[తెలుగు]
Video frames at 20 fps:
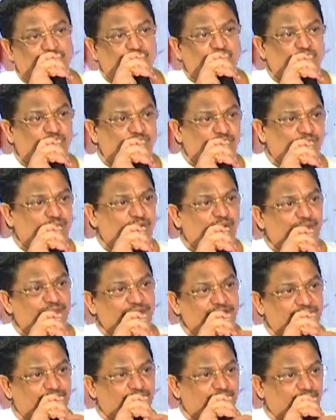మోహన్ బాబు
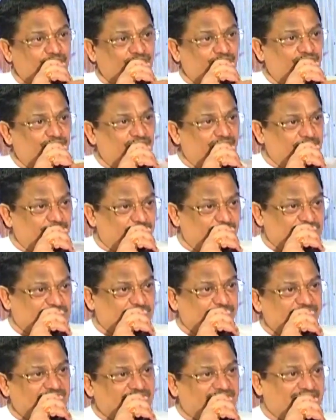ఇంటి ముందు ఉండే
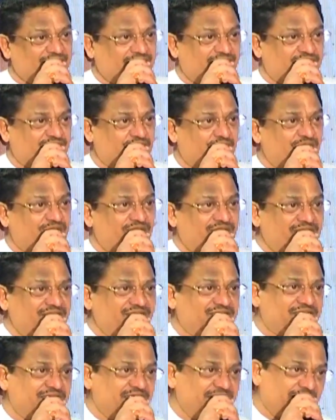బ్రిడ్జ్ మీద అతను షాట్లు
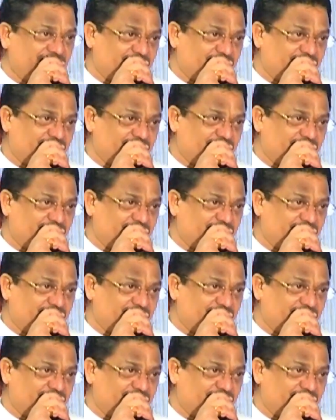తీస్తే